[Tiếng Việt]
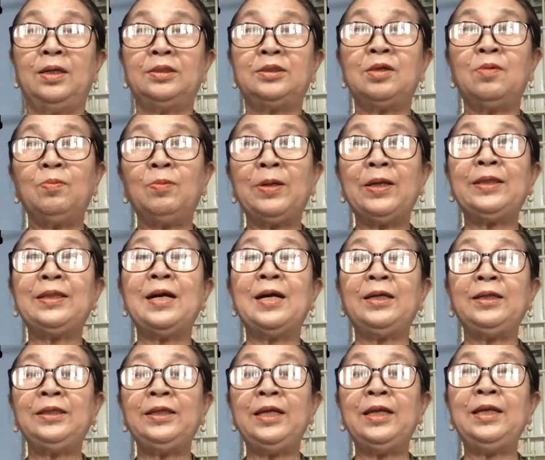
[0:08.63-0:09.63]
Trong cái
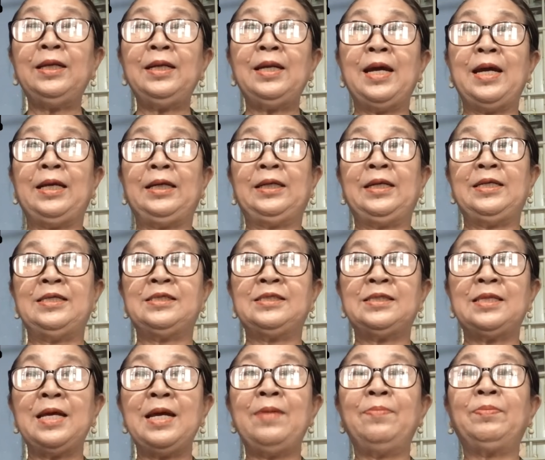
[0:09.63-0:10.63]
tháng 9 này thì
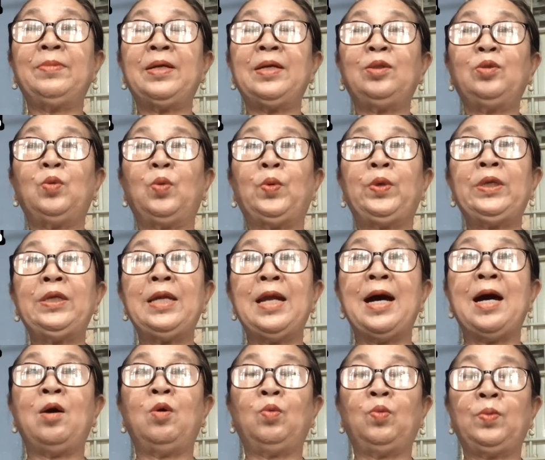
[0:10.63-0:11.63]
xem cái tuổi
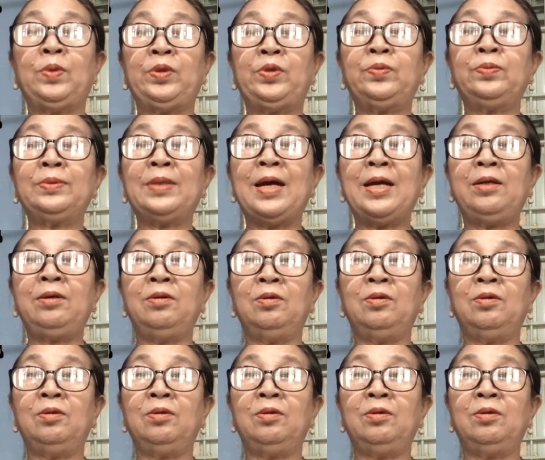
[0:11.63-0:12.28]
nào mà chúng ta